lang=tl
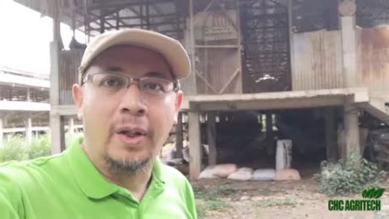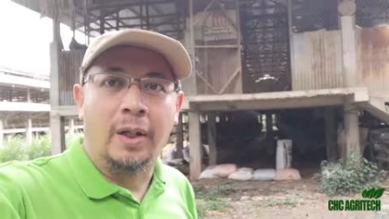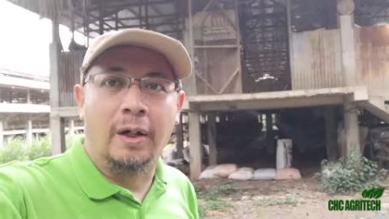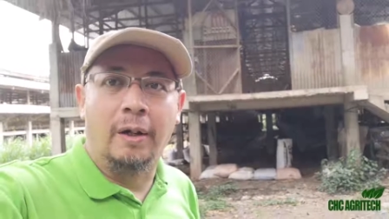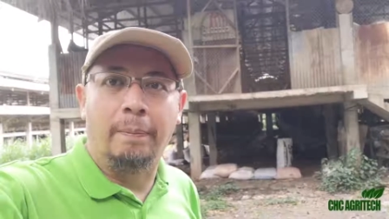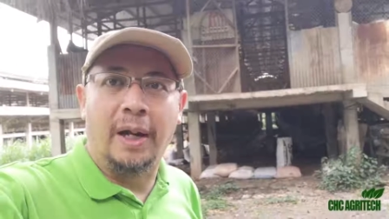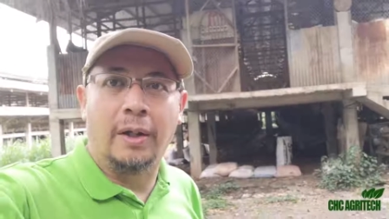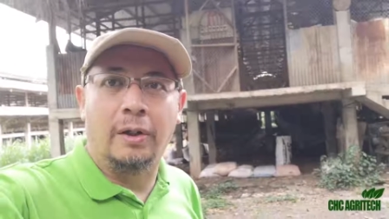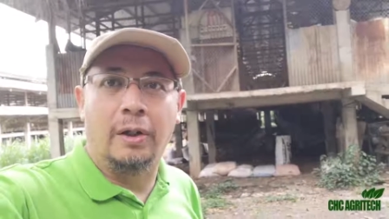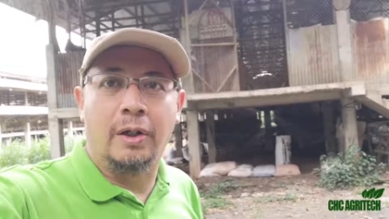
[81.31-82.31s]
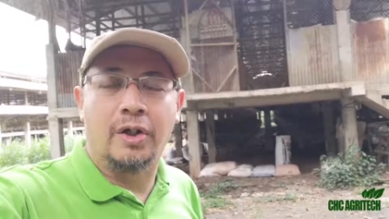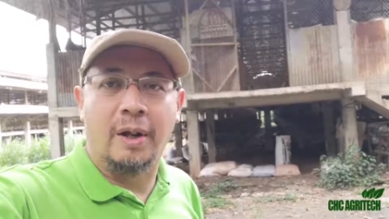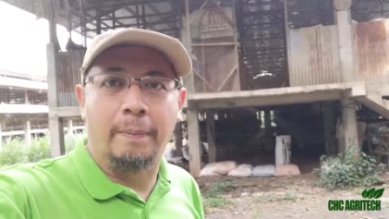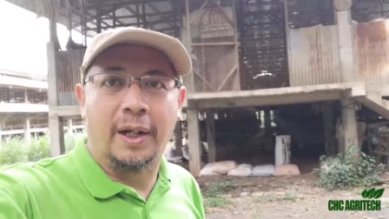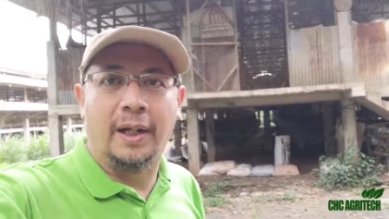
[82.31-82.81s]
no, pero
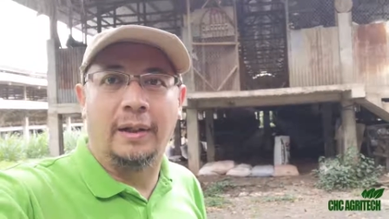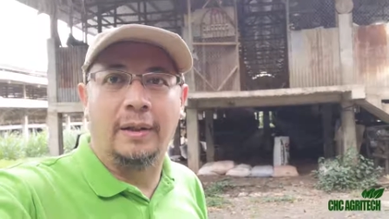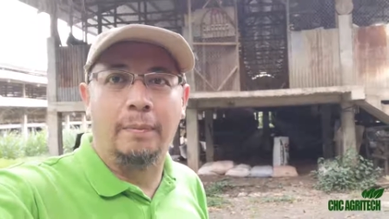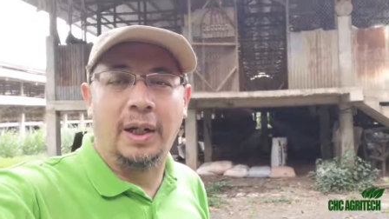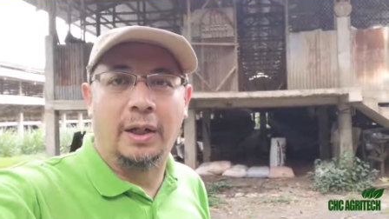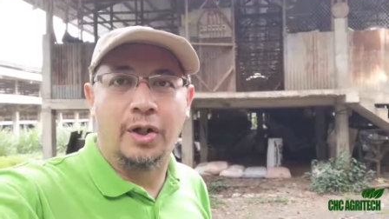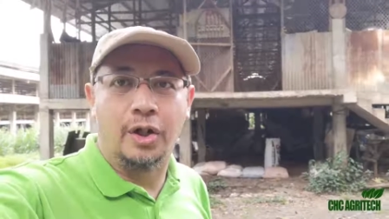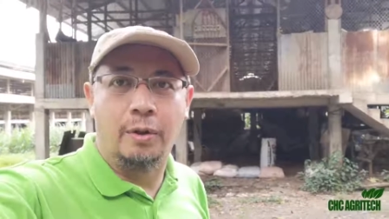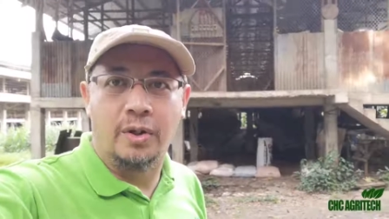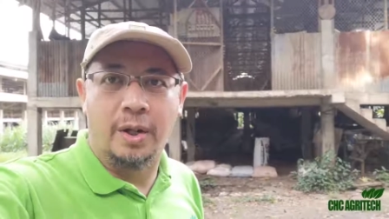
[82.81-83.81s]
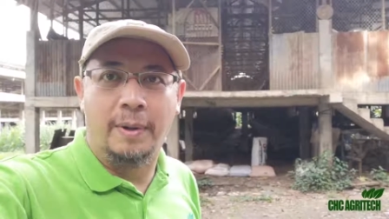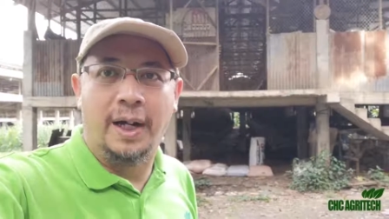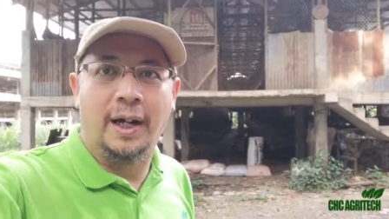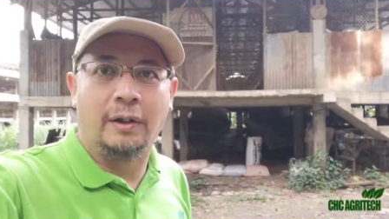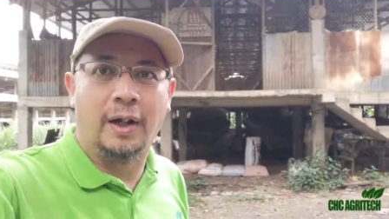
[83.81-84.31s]
syempre because yung sa
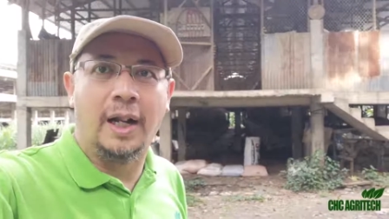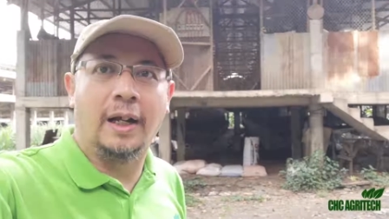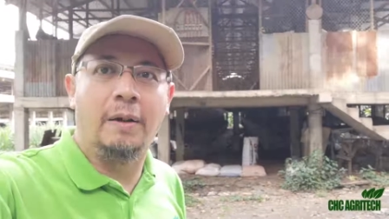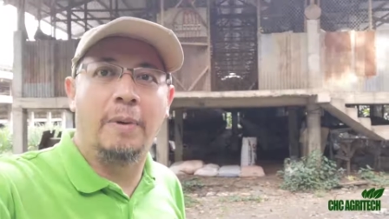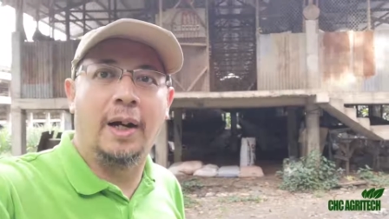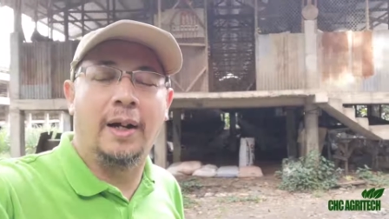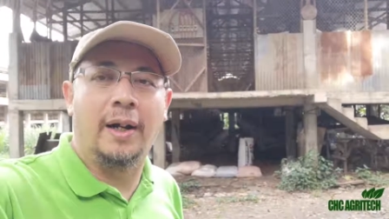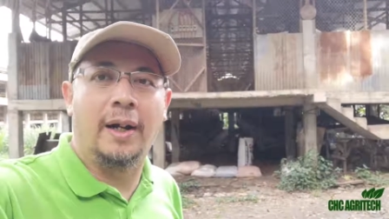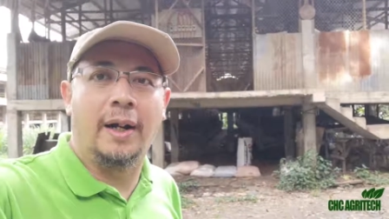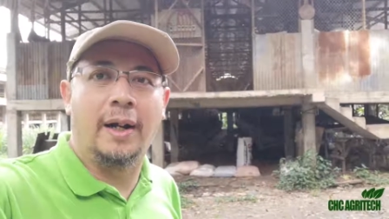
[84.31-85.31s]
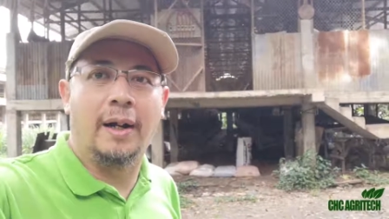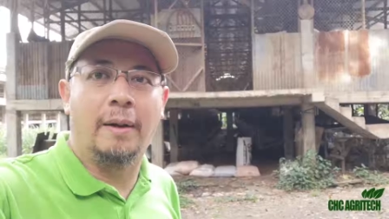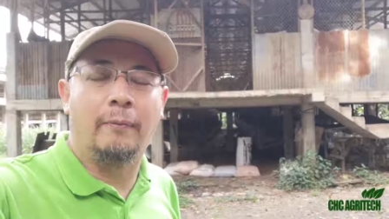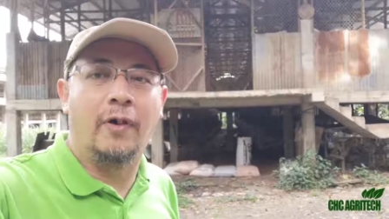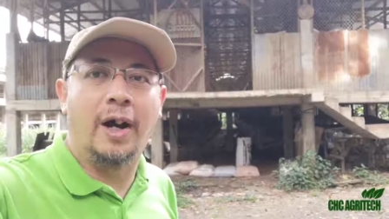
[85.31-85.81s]
mga ganito kalaking mga
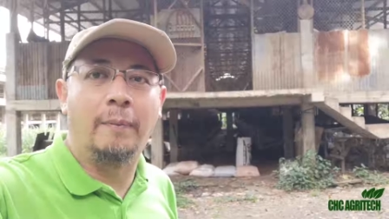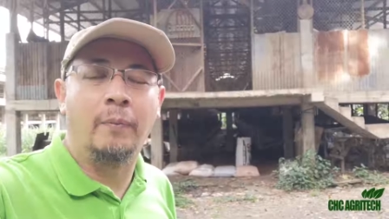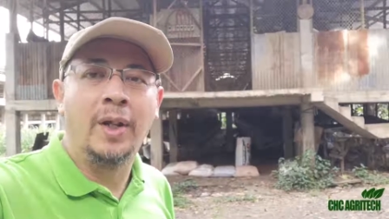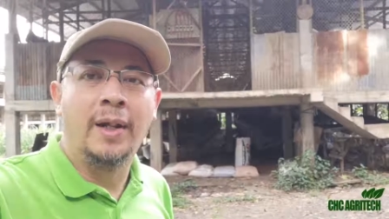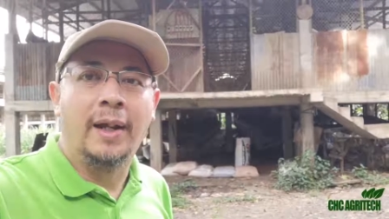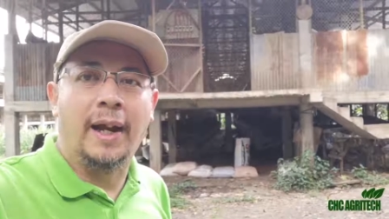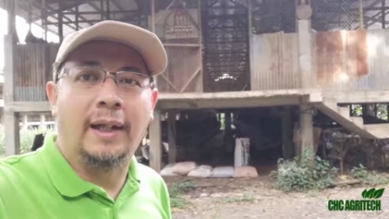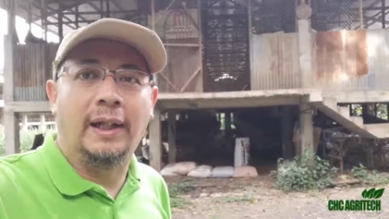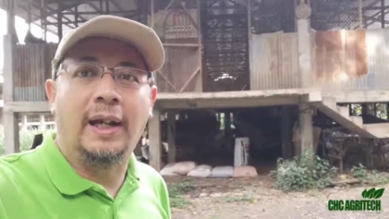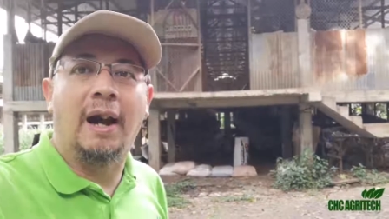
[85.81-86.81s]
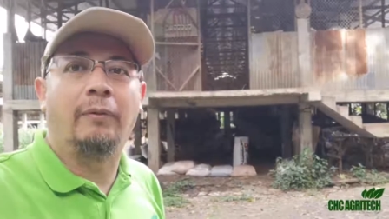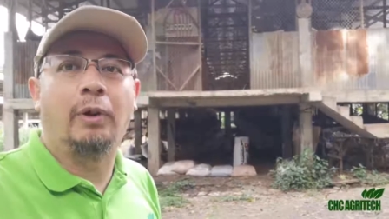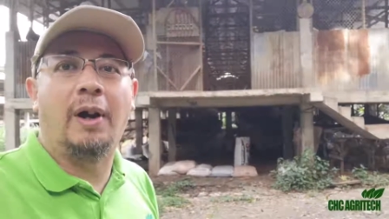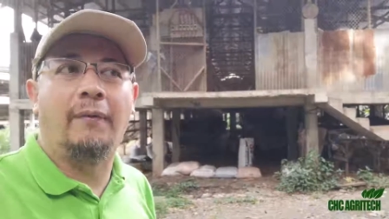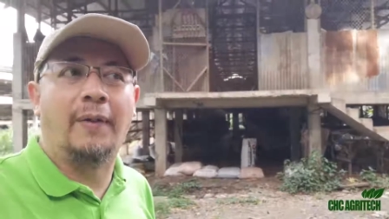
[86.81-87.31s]
farm, eh, they have to
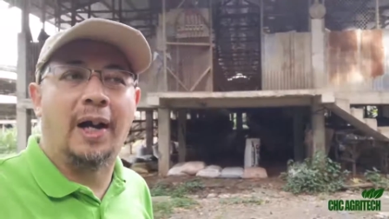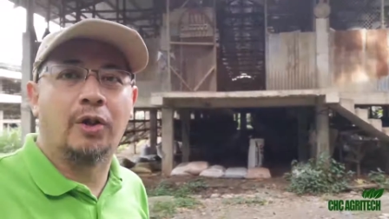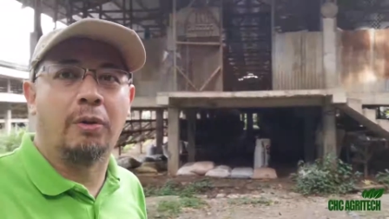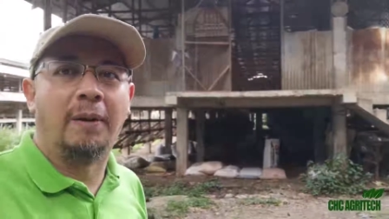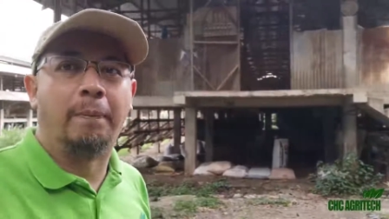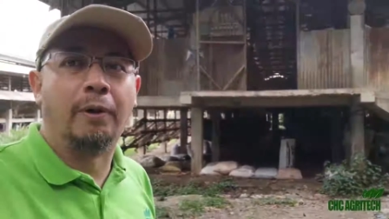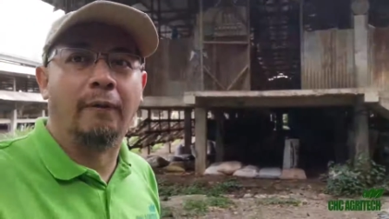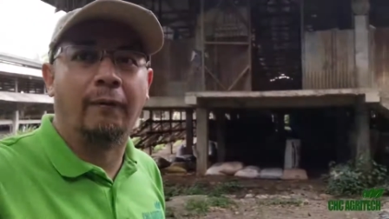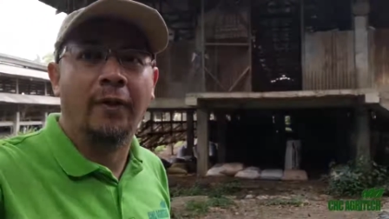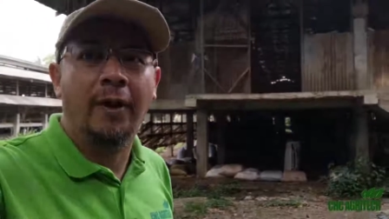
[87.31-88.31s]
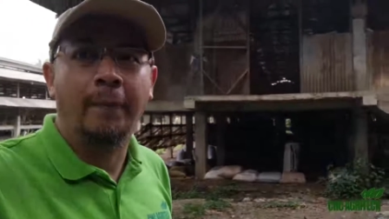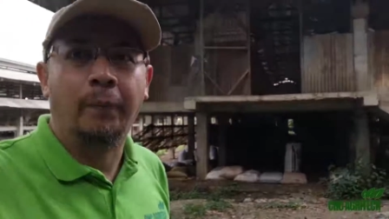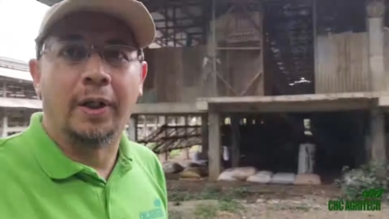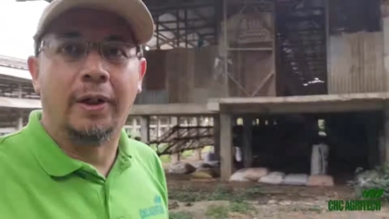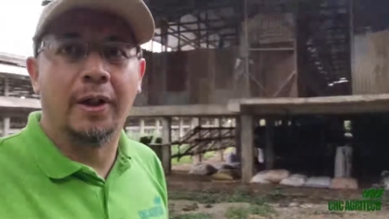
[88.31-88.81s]
have actual proof
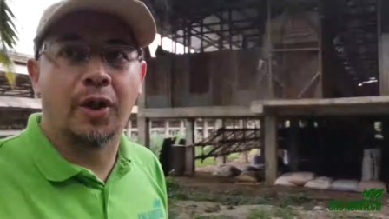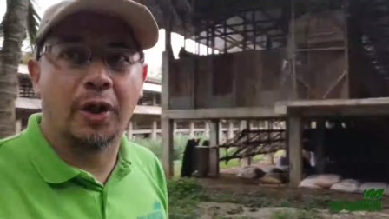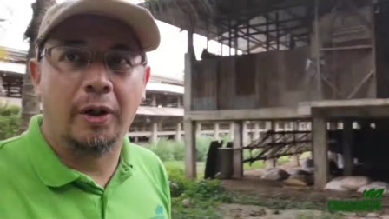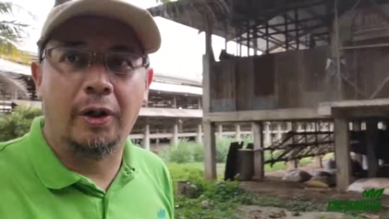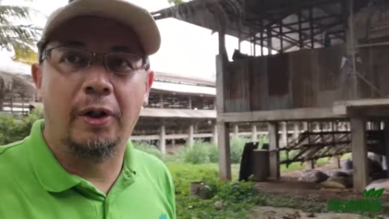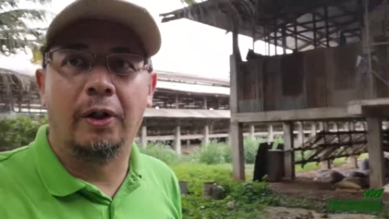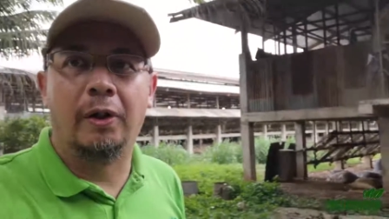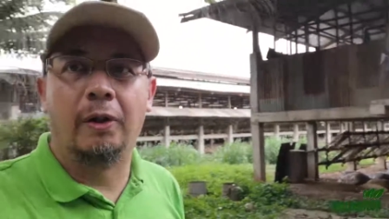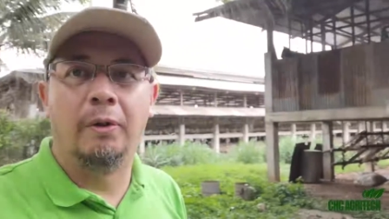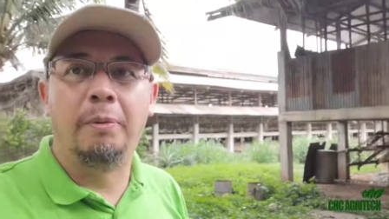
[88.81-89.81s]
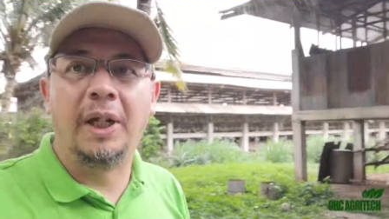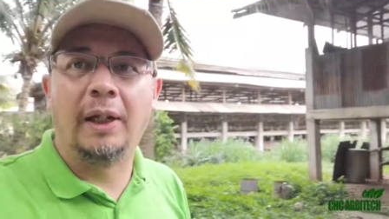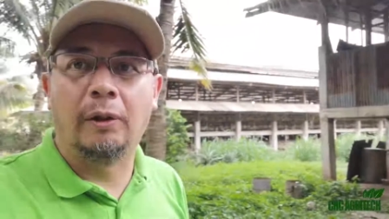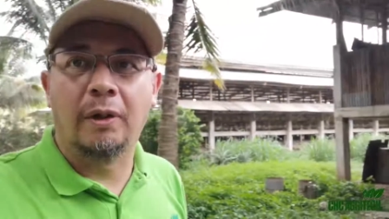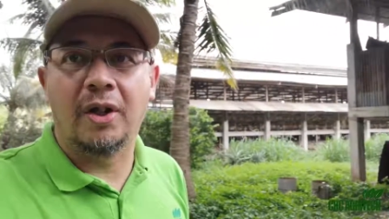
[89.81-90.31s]
no so we
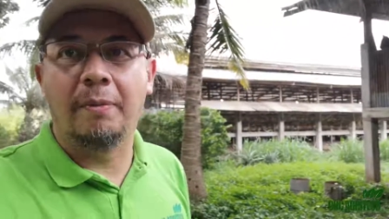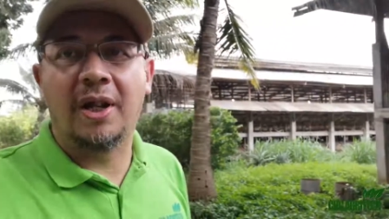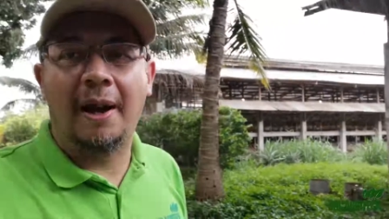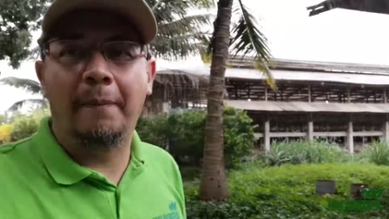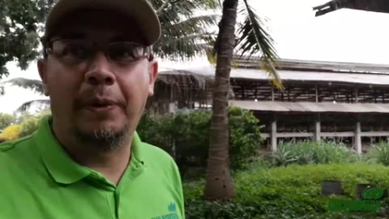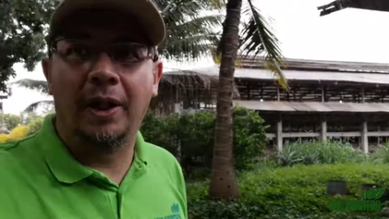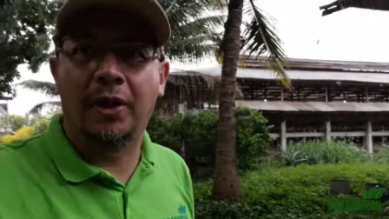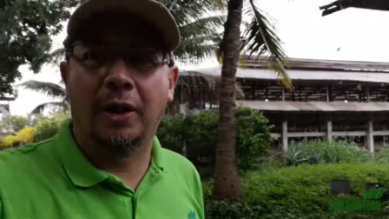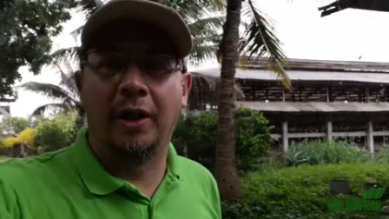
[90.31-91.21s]
took some samples